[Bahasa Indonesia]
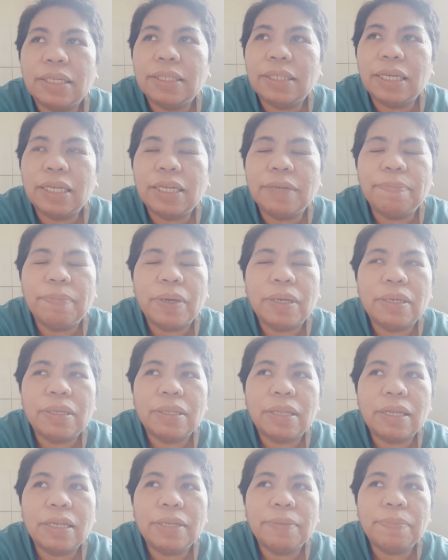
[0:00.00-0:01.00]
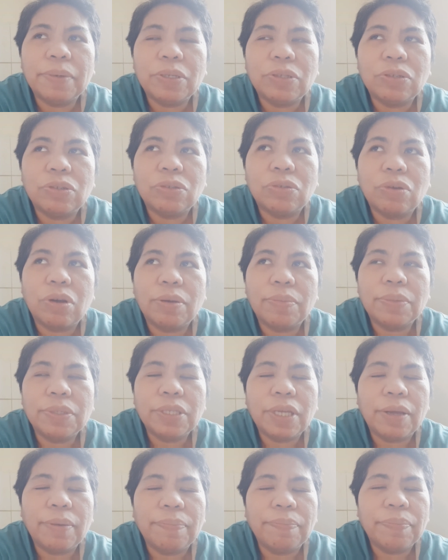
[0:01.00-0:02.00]
jadi pa, tadi pas suami
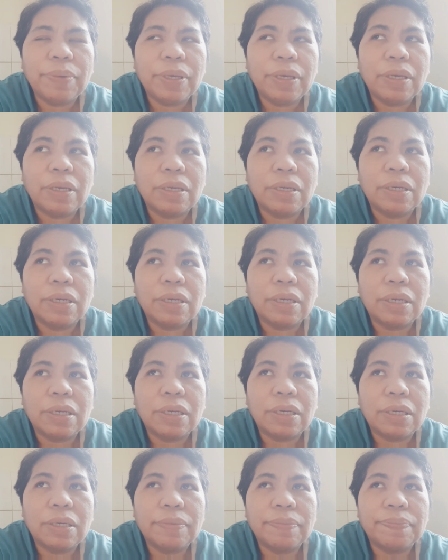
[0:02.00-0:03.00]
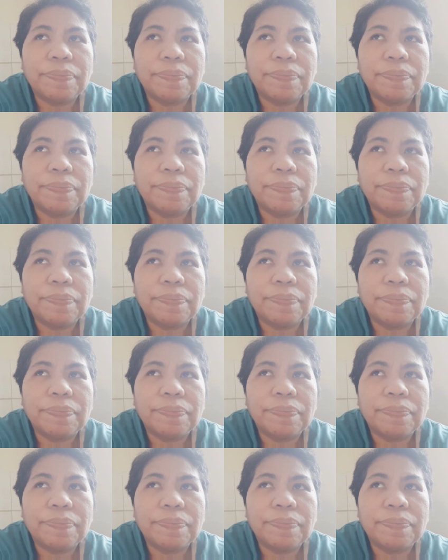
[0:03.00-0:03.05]
sampai uh,